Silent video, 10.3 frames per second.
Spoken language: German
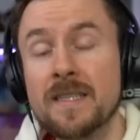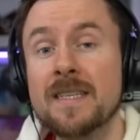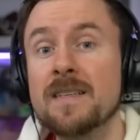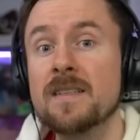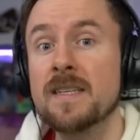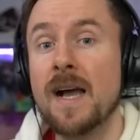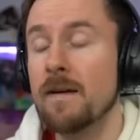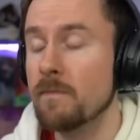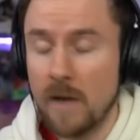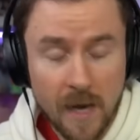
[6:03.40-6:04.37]
jedes
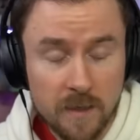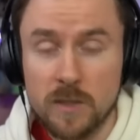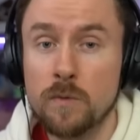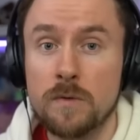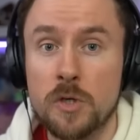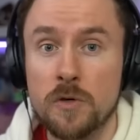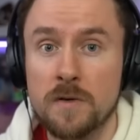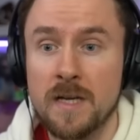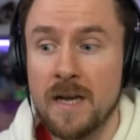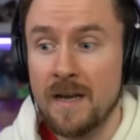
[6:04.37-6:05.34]
Jahr, alles gut und
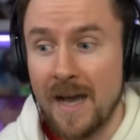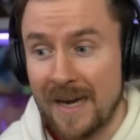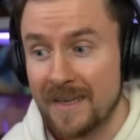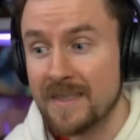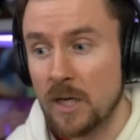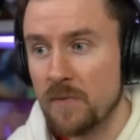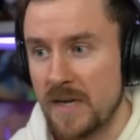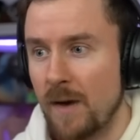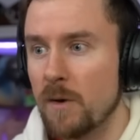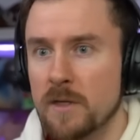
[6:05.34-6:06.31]
schön. Allerdings auf
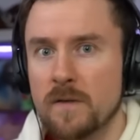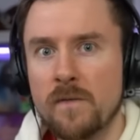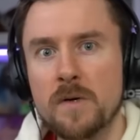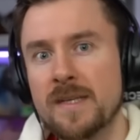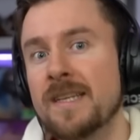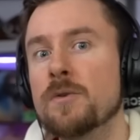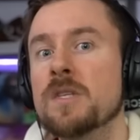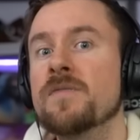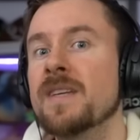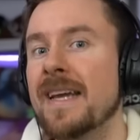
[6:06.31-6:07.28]
Dauer irgendwann wird das
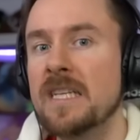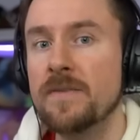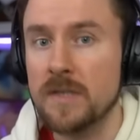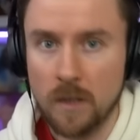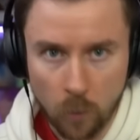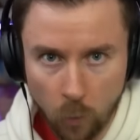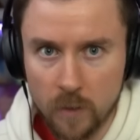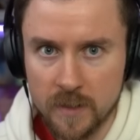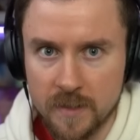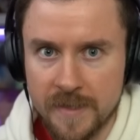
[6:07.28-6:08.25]
natürlich recht
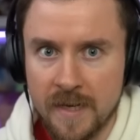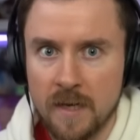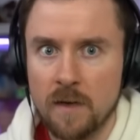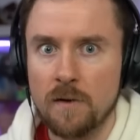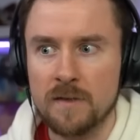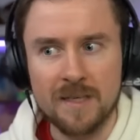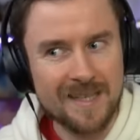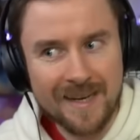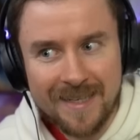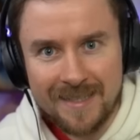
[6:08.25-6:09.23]
wiederholend
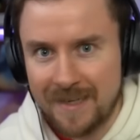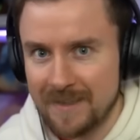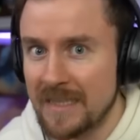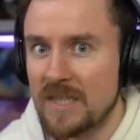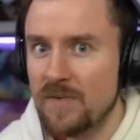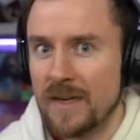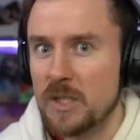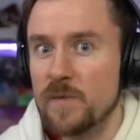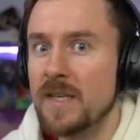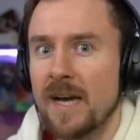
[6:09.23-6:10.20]
das sage ich jetzt gerade nicht, weil
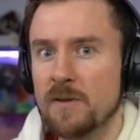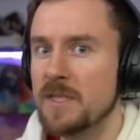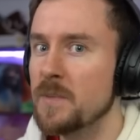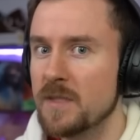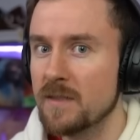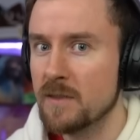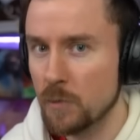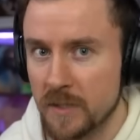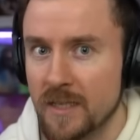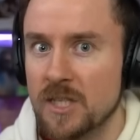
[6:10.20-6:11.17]
ich irgendwie gerade auf 17
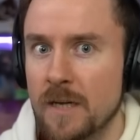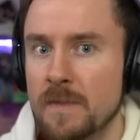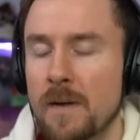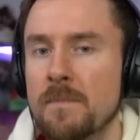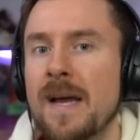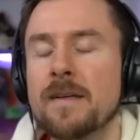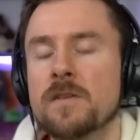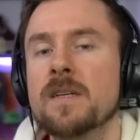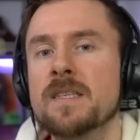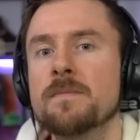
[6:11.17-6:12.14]
durchgejammt habe, nein,
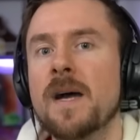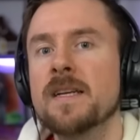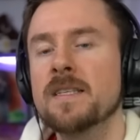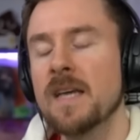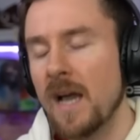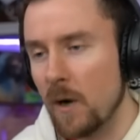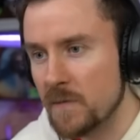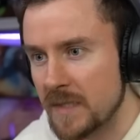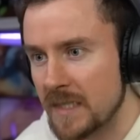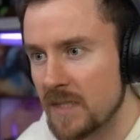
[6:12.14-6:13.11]
sondern das meine ich
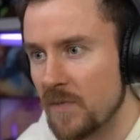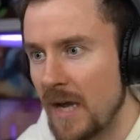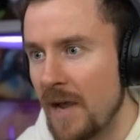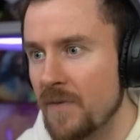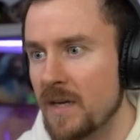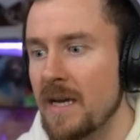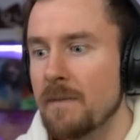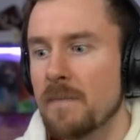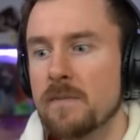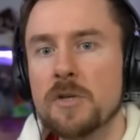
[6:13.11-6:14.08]
auf jeden Fall einfach,
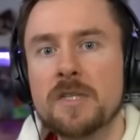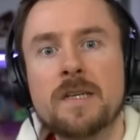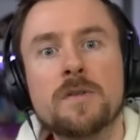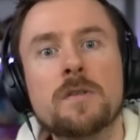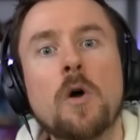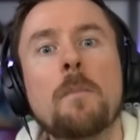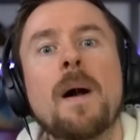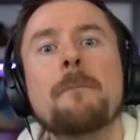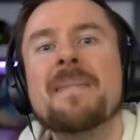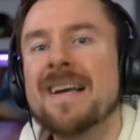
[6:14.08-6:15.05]
man möchte natürlich noch
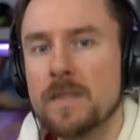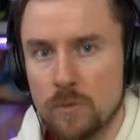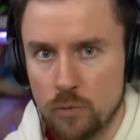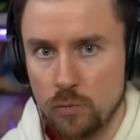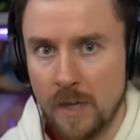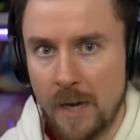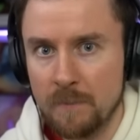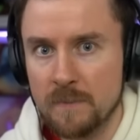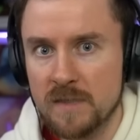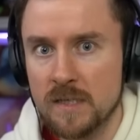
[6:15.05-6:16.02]
mal mehr zu tun
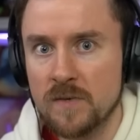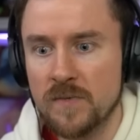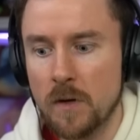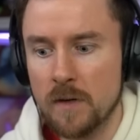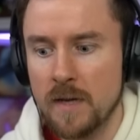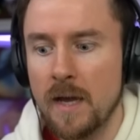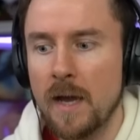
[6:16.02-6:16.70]
haben im Sinne von